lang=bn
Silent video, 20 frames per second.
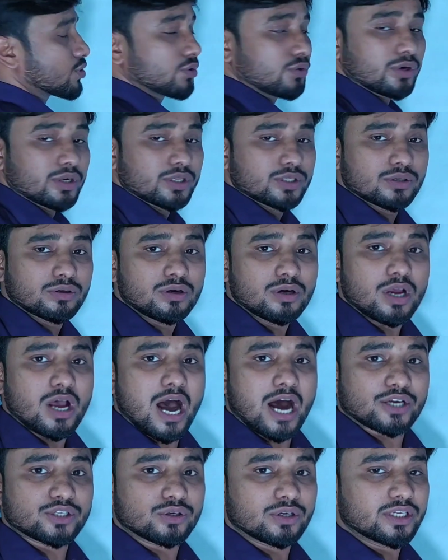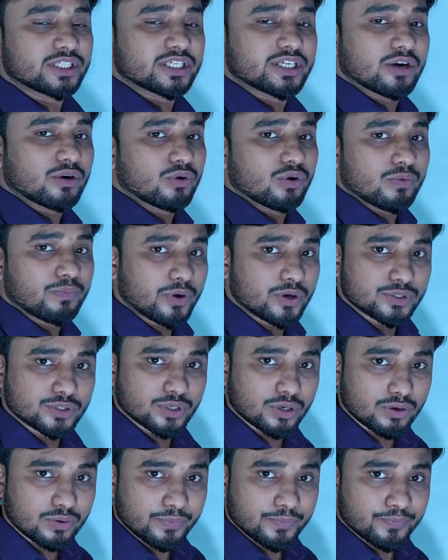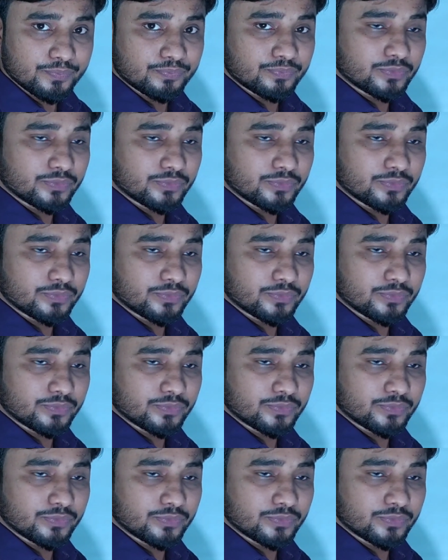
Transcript: মুখস্থ করেছো আসলে সেটার কোনো প্রয়োজন